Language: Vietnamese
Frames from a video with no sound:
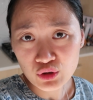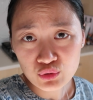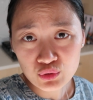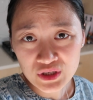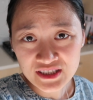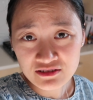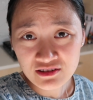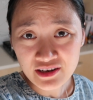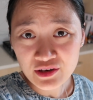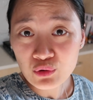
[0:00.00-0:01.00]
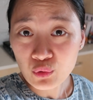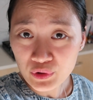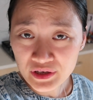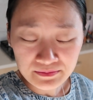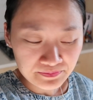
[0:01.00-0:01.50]
sói tu tui sữa để đi
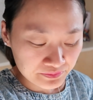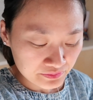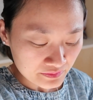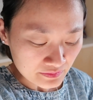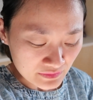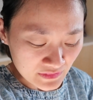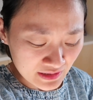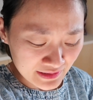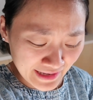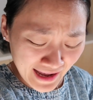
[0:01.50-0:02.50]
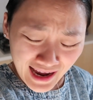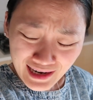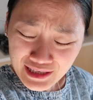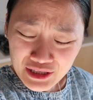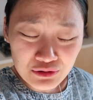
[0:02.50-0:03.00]
ngủ ấy Thì
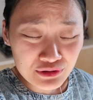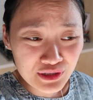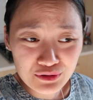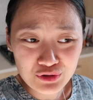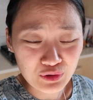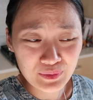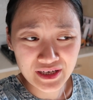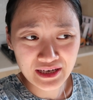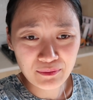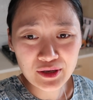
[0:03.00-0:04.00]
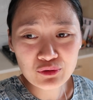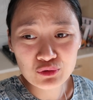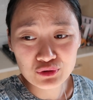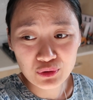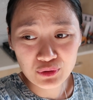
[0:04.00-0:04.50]
đang lưu diêu chuẩn bị nhắm mắt
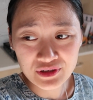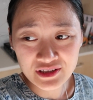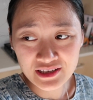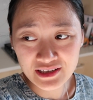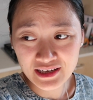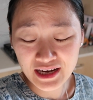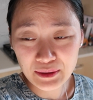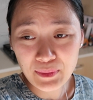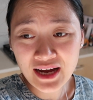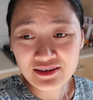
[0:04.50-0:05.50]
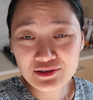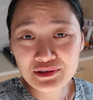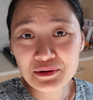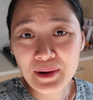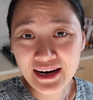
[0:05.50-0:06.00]
ngủ rồi Thì cái bác đưa
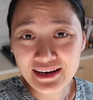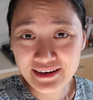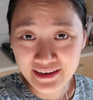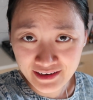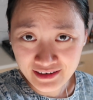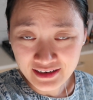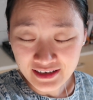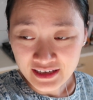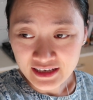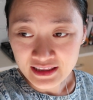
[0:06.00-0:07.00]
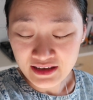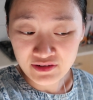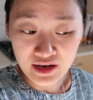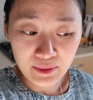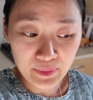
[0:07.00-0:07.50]
thư bác ấy lại đến Tại
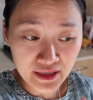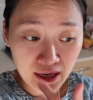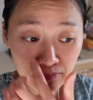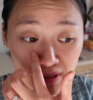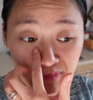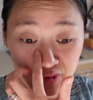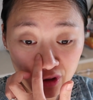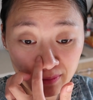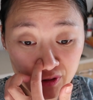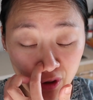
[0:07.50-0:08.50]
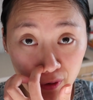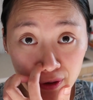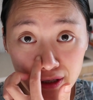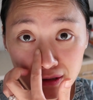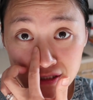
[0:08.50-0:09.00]
vì là mình đặt bỉm cho em
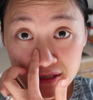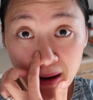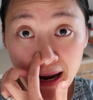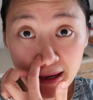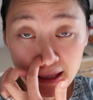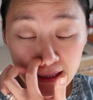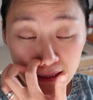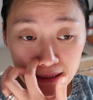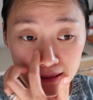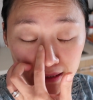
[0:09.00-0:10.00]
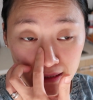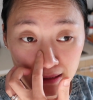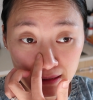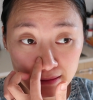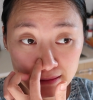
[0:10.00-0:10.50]
sói ở trên mạng ấy Thế
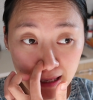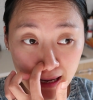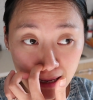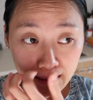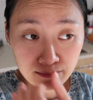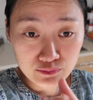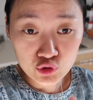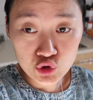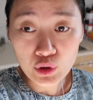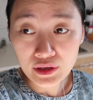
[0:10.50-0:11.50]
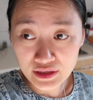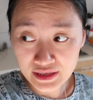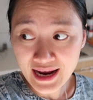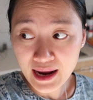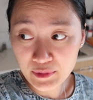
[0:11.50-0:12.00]
nên là người ta chuyển
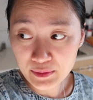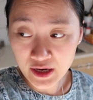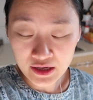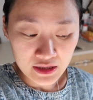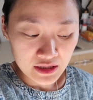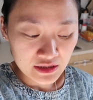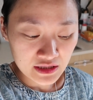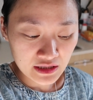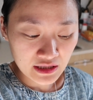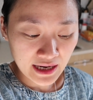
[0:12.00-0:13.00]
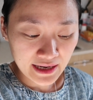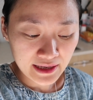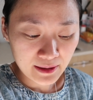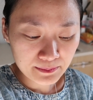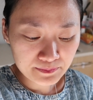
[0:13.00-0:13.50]
đến nhà mình mà thì
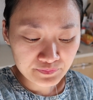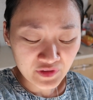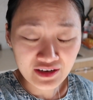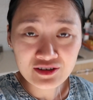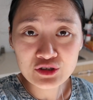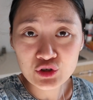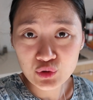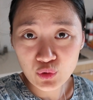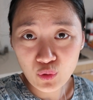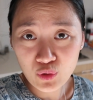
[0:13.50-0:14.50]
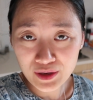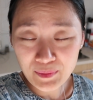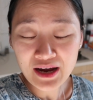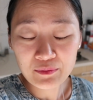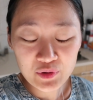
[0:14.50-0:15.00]
cái cái người chuyển đồ cái
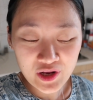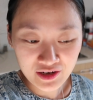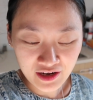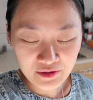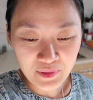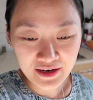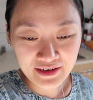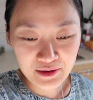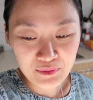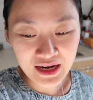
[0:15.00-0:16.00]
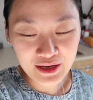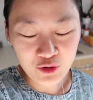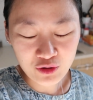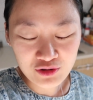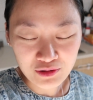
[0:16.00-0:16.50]
bác ở bưu điện đấy bác ấy đến bác lại
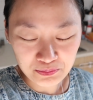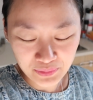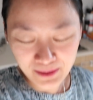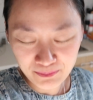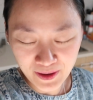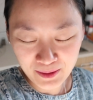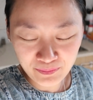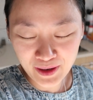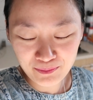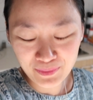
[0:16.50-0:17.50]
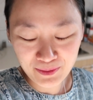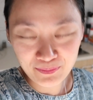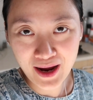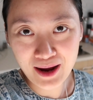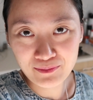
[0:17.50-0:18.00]
gõ cửa bam bam bam bam
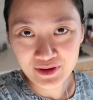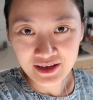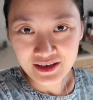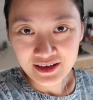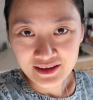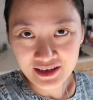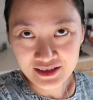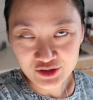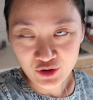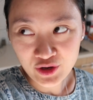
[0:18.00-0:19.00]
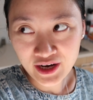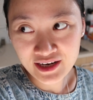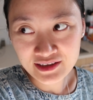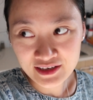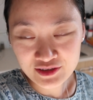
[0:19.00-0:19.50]
bam thế là sói
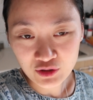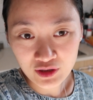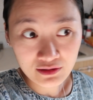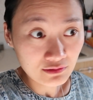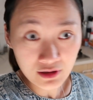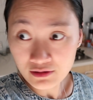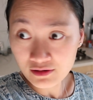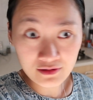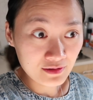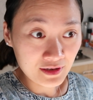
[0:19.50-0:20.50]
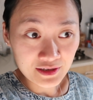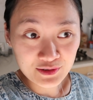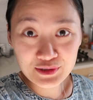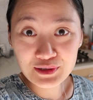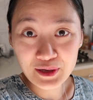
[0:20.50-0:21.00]
nghe thấy sói lại
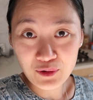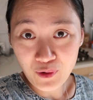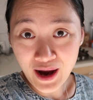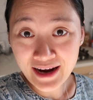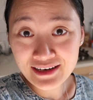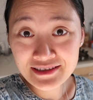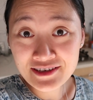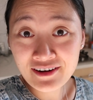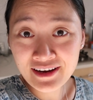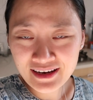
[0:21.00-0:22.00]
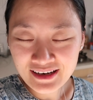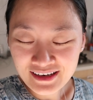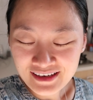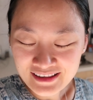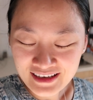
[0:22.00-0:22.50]
cứ như kiểu có ai đến chơi ấy
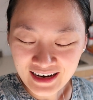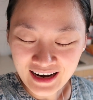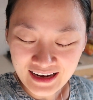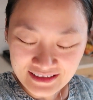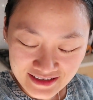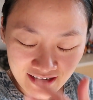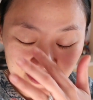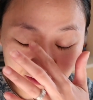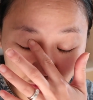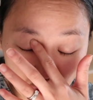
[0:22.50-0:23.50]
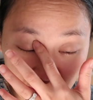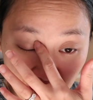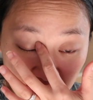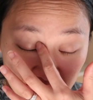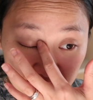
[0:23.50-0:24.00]
thế là lại dậy vục
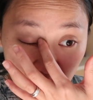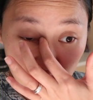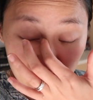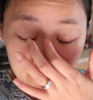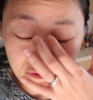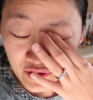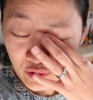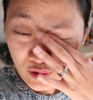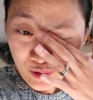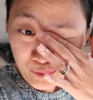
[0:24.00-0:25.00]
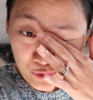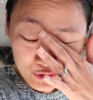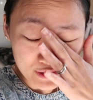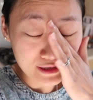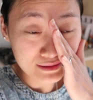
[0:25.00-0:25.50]
dậy sau đấy phải hỡm
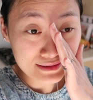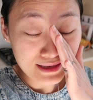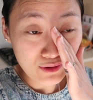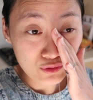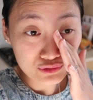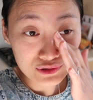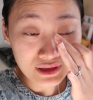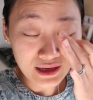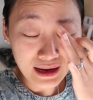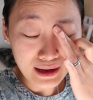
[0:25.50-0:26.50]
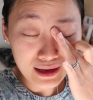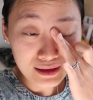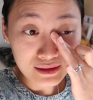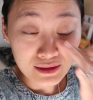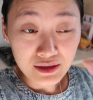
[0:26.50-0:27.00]
một tiếng sau tức là
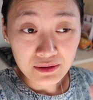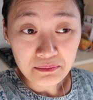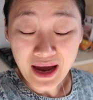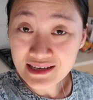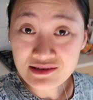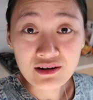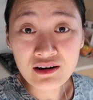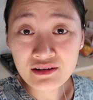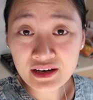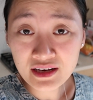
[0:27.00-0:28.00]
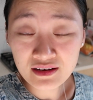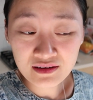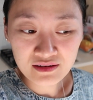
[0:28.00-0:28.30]
3 giờ hơn ấy